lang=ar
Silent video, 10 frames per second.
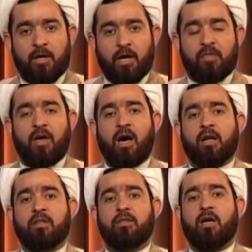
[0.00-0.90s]
اذا
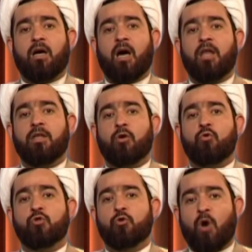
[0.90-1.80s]
اردنا ان نكون
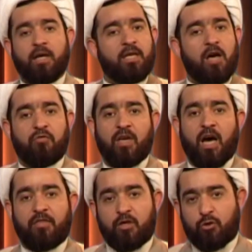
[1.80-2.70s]
سعداء في
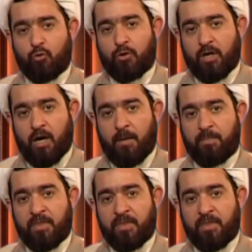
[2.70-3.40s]
هذه الدنيا